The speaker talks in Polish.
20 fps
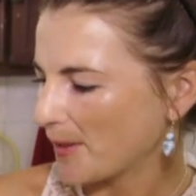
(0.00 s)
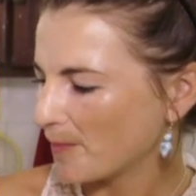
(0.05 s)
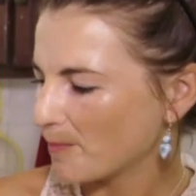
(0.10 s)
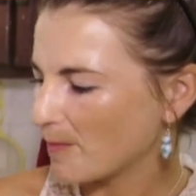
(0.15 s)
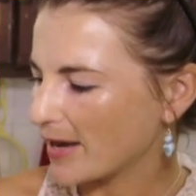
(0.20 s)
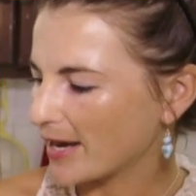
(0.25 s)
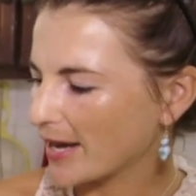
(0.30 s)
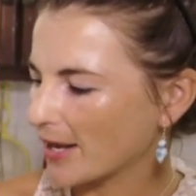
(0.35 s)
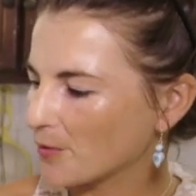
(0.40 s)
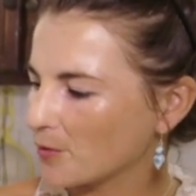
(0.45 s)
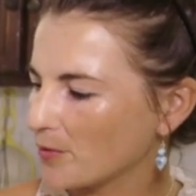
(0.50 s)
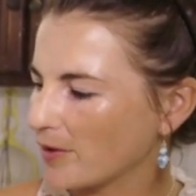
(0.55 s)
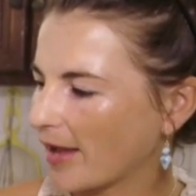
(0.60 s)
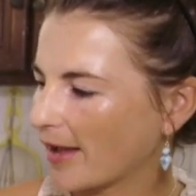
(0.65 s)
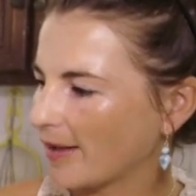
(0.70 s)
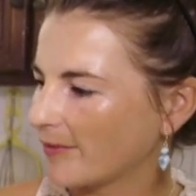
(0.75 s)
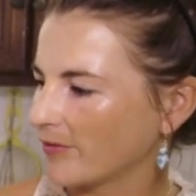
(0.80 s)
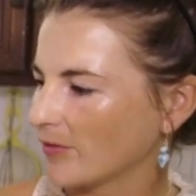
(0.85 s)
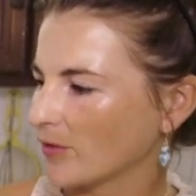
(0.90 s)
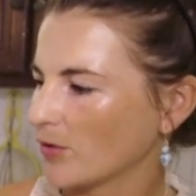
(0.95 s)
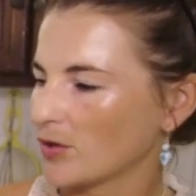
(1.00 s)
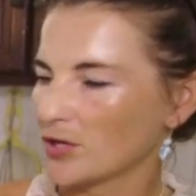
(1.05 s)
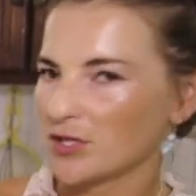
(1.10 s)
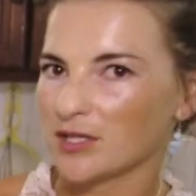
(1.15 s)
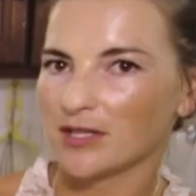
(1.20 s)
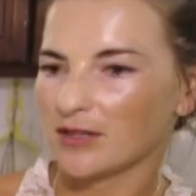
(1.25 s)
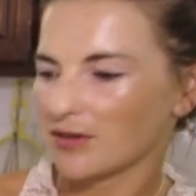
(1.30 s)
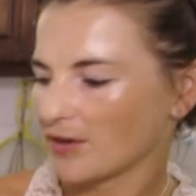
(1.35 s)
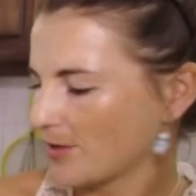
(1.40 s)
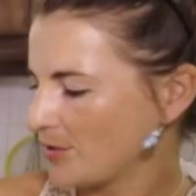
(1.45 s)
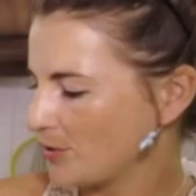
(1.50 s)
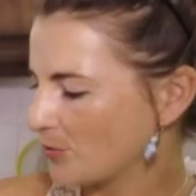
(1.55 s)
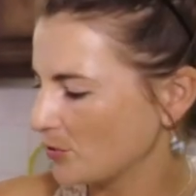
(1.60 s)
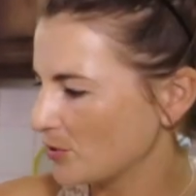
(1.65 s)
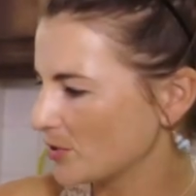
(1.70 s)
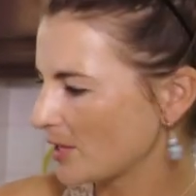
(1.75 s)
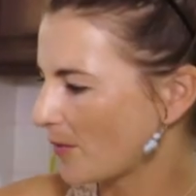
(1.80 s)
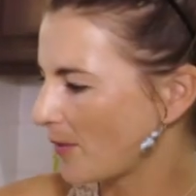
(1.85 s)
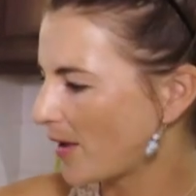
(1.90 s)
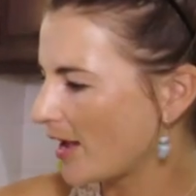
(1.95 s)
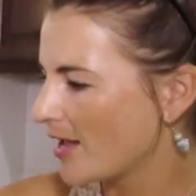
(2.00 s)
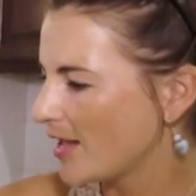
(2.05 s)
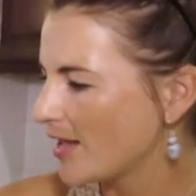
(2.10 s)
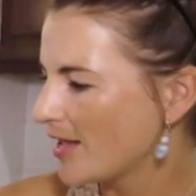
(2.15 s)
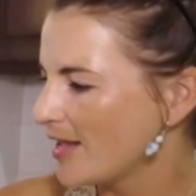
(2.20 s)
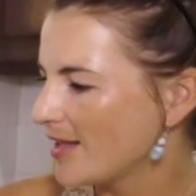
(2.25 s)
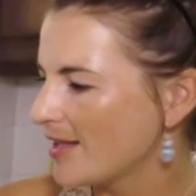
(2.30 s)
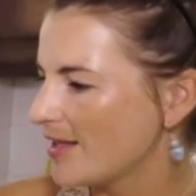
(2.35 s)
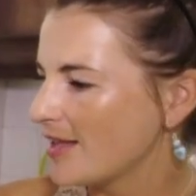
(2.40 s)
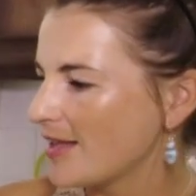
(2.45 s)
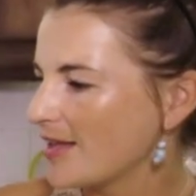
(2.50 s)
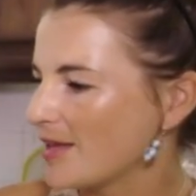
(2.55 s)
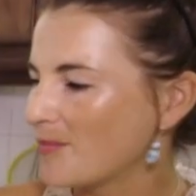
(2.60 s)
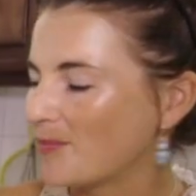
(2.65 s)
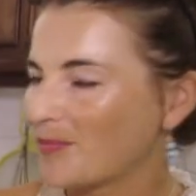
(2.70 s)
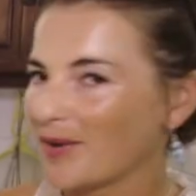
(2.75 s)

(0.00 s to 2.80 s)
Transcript: marakuja, to jeszcze trochę nie dojrzała, e,